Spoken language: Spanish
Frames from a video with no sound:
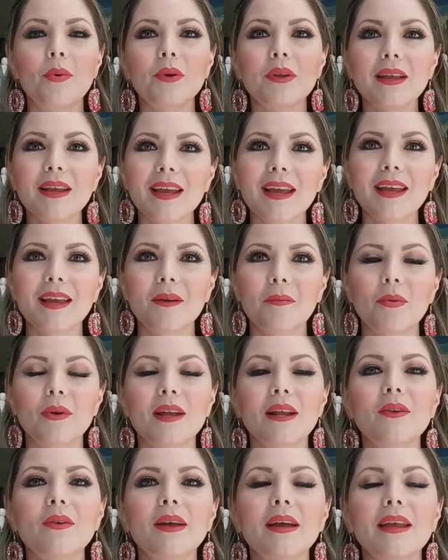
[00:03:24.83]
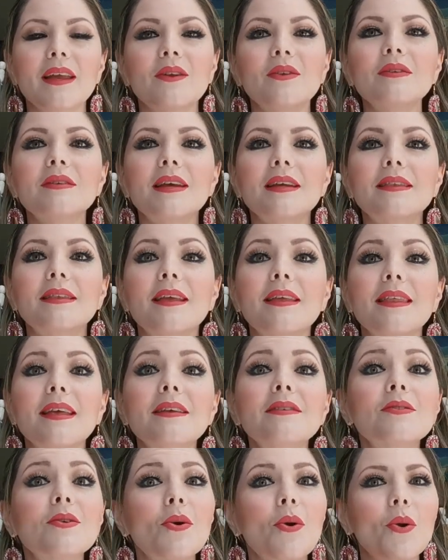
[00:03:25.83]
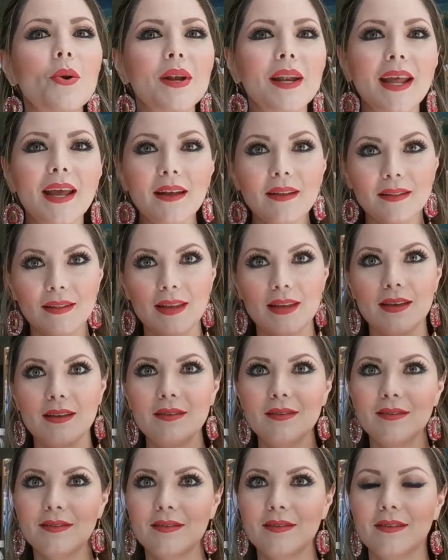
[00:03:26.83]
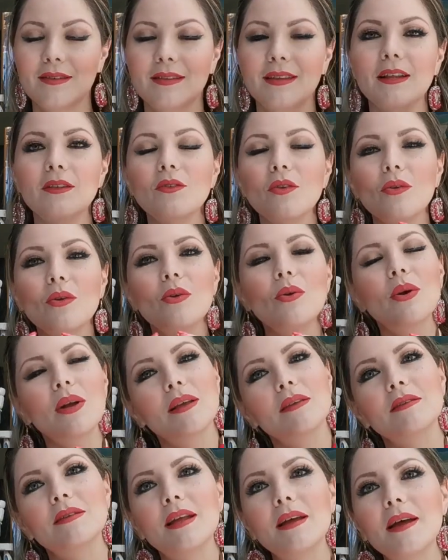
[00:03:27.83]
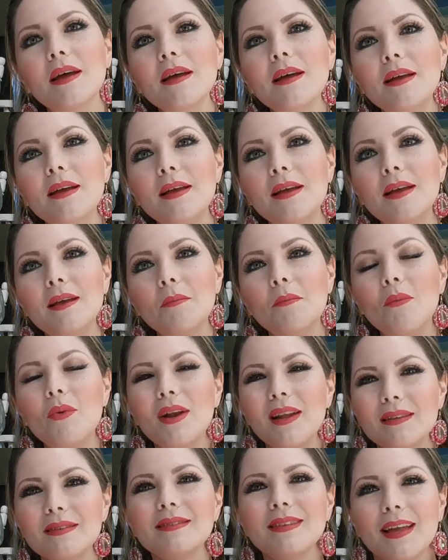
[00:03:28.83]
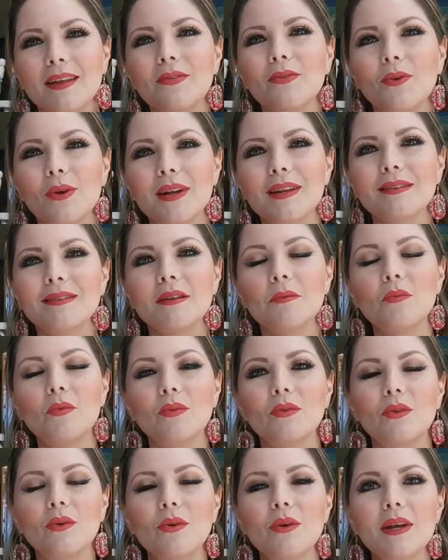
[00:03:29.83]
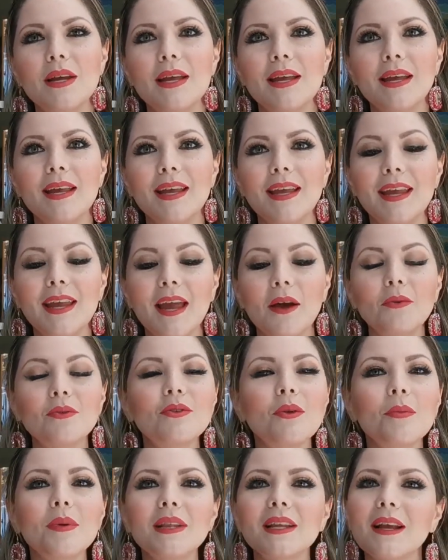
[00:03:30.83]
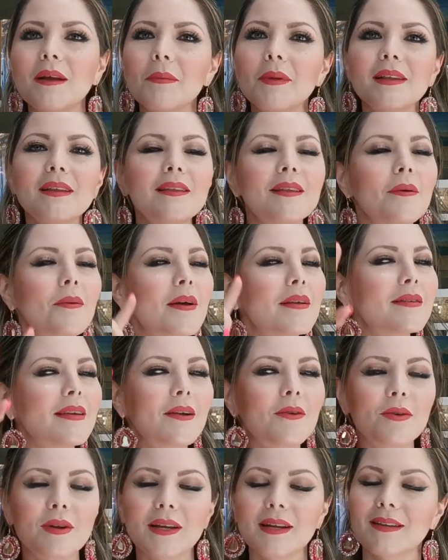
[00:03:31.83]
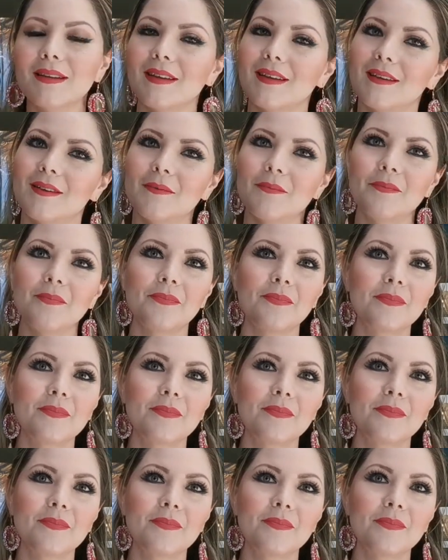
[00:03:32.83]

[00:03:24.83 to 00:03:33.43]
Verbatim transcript: ¿Por qué? Porque lo que quiero es que te desconectes de todo lo que está molestando en este mundo y automáticamente te vas a conectar